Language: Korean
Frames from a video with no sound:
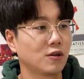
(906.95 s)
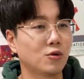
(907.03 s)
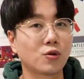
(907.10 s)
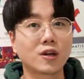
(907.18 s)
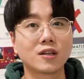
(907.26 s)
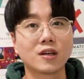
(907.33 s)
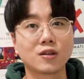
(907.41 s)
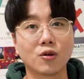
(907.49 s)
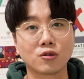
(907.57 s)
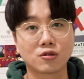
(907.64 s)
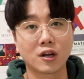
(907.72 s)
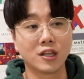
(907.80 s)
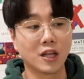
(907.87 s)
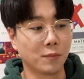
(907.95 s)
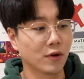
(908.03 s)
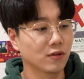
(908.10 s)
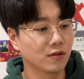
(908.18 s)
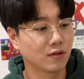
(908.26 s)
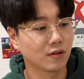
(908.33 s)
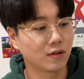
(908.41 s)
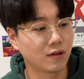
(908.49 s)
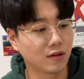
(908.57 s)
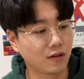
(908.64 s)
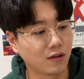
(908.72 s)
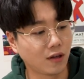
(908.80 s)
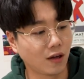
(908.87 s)
이렇게딱 넣게 되면
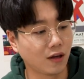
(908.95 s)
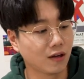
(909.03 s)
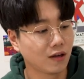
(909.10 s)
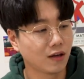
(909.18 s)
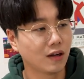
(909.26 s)
네